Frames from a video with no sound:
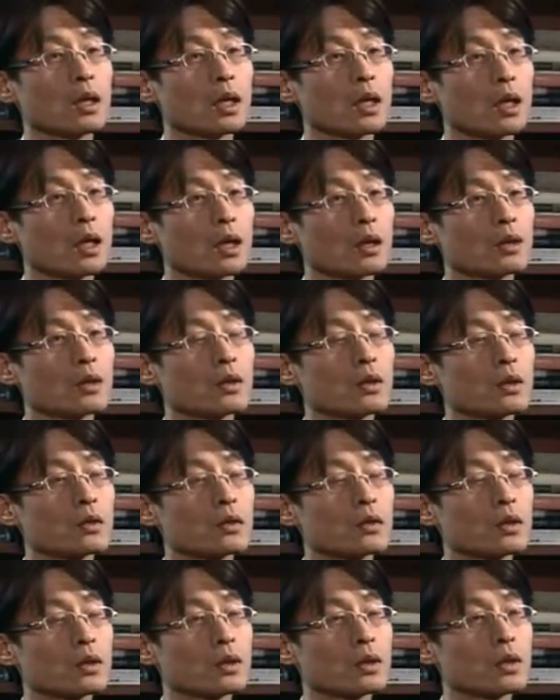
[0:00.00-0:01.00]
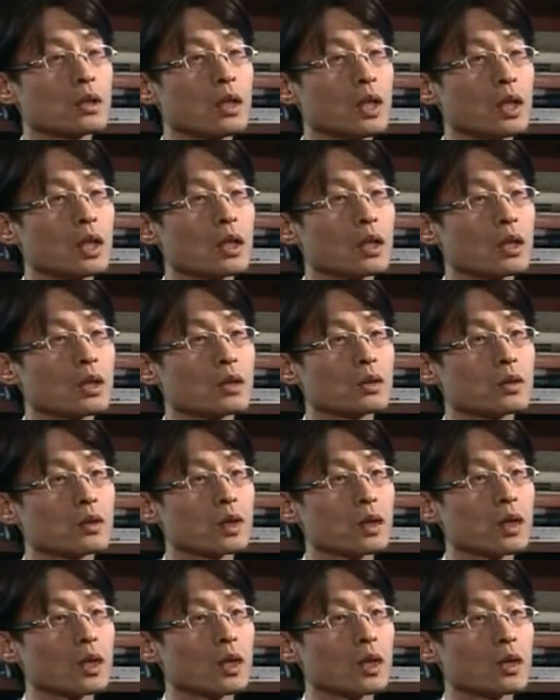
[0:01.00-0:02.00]
에, 예, 그것을
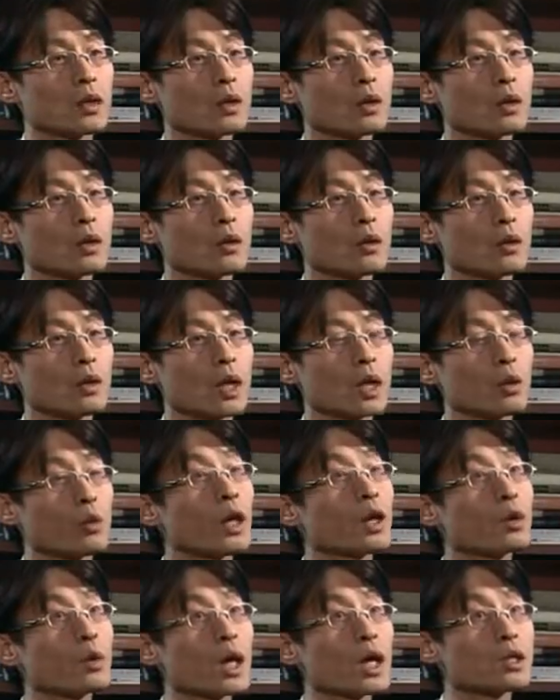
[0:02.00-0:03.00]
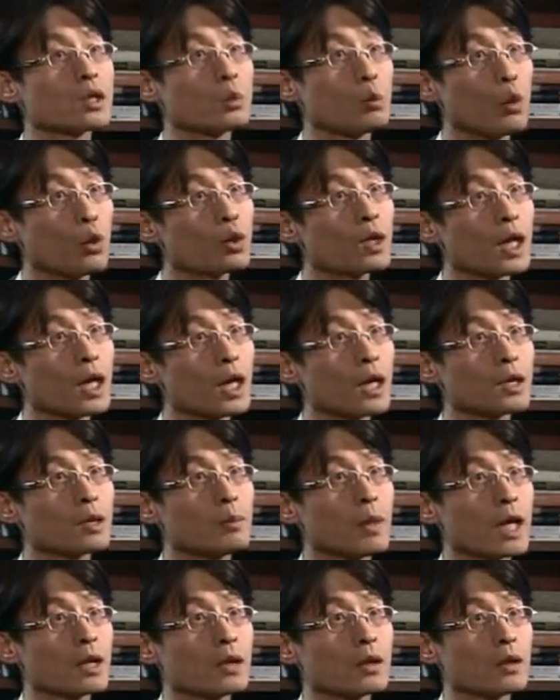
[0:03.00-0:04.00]
이제 활용하지
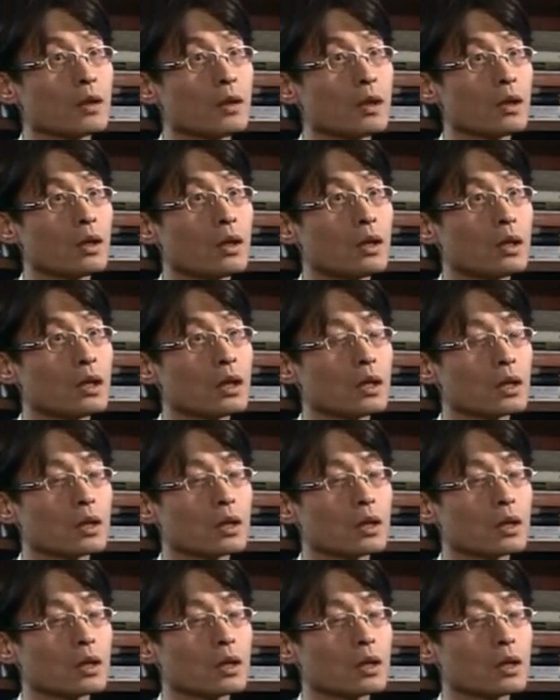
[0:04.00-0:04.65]
못하게끔 하는 것,